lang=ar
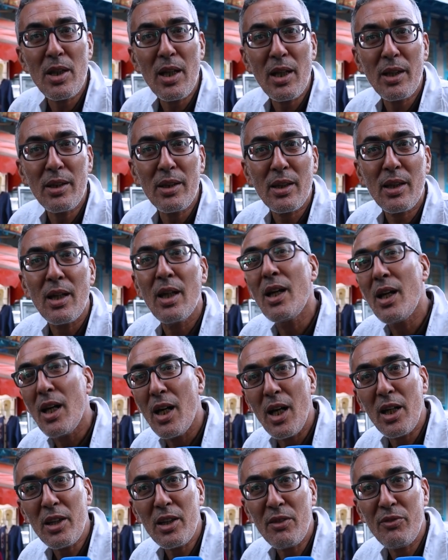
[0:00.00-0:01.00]
اللي عندك
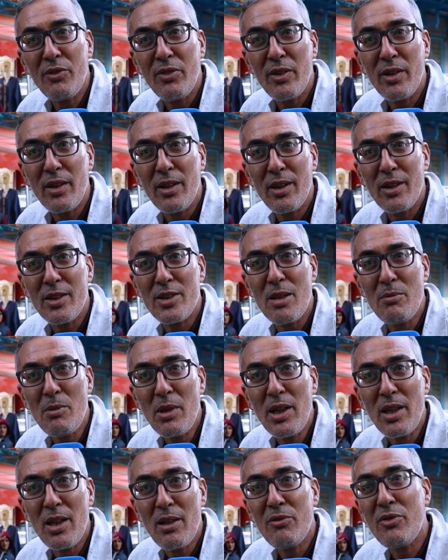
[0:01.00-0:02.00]
أضعف آه،
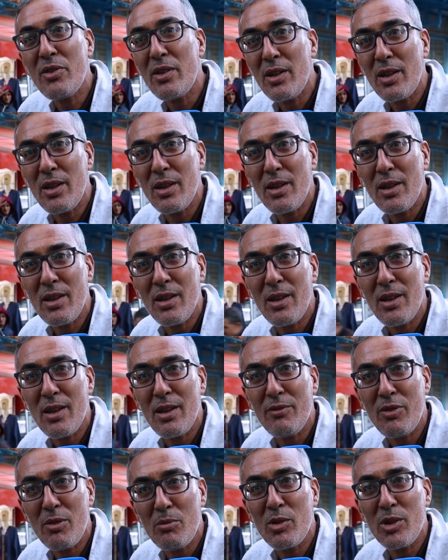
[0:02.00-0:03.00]
جمعية في
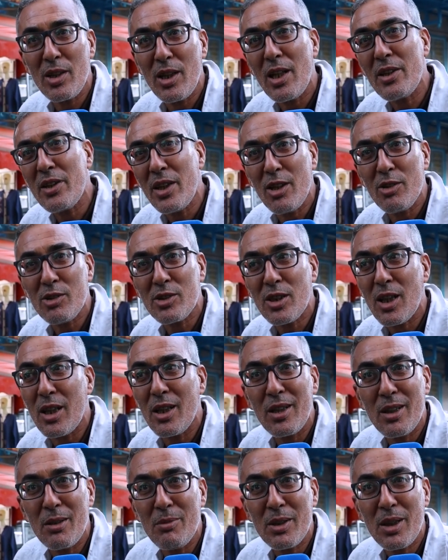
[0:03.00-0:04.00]
آه، في المونديال
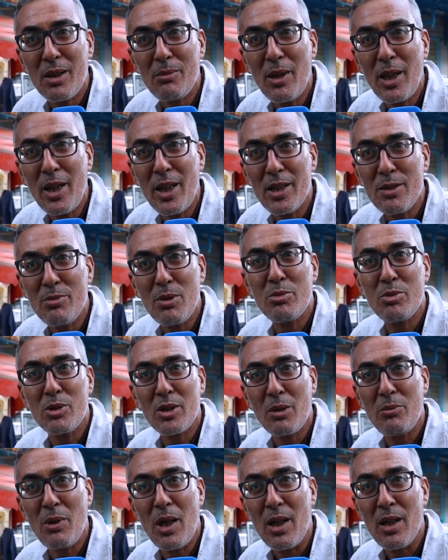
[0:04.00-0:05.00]
هذه أنت ما تربحهاش باش مش
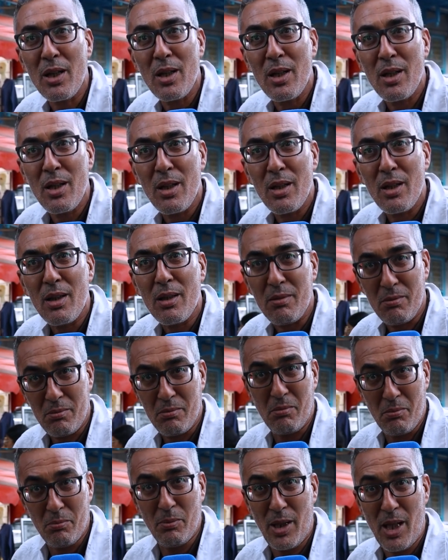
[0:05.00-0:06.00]
تربح
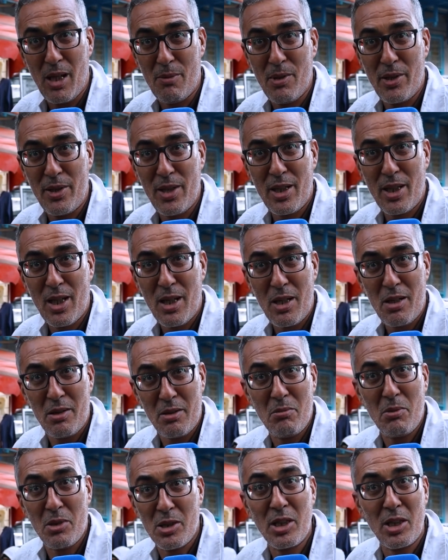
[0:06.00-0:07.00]
باللعب هذاك
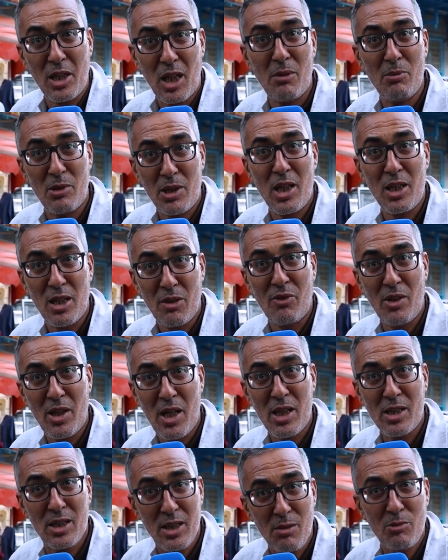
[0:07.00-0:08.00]
يعني مازلت تلعب ثلاثه في
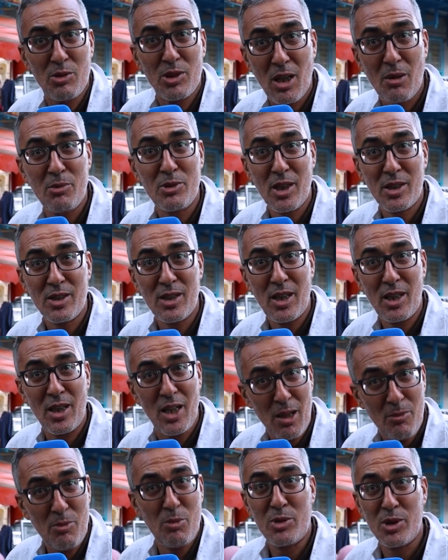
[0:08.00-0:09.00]
اللايك لازم باش تصنع
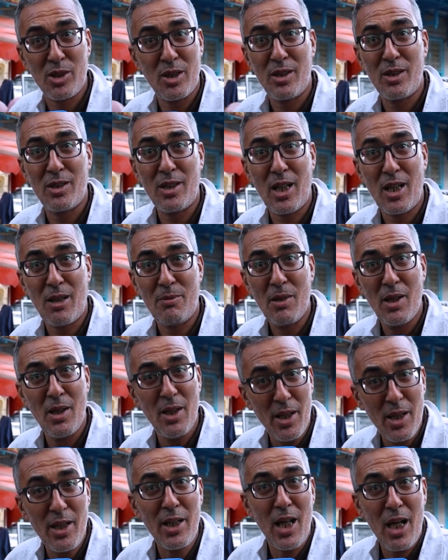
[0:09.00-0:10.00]
اللعب باش تلعب
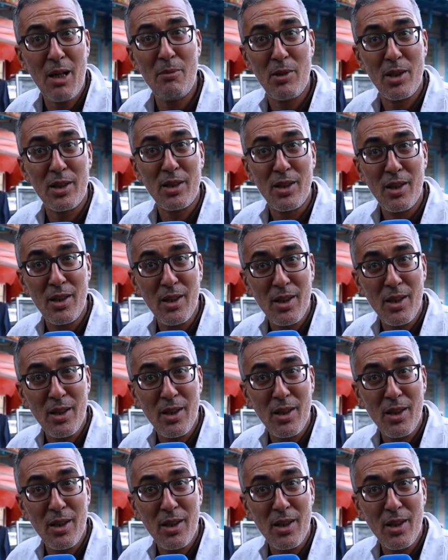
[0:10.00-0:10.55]
هي عملت